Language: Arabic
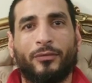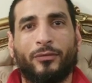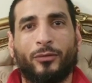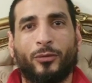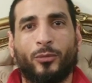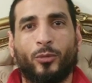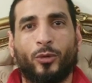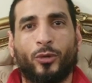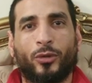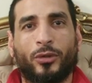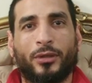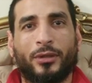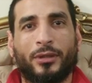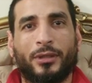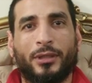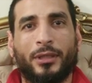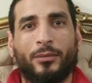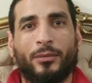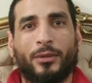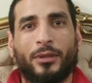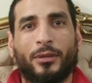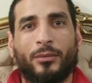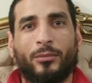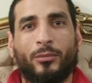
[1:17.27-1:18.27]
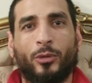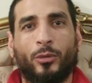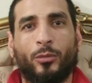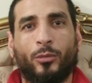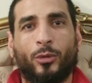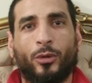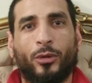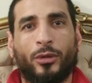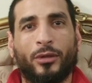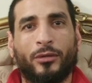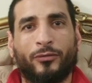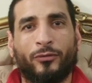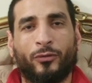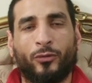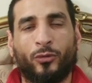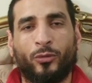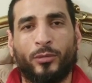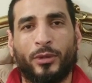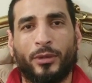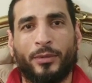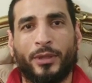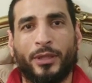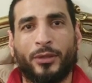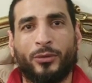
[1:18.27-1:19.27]
في المقدمة بمواقفه
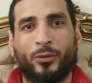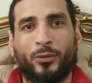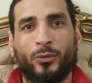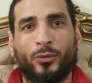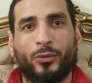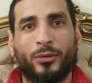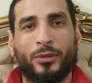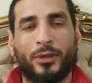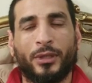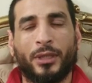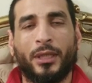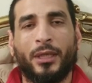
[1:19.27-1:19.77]
ومبادئه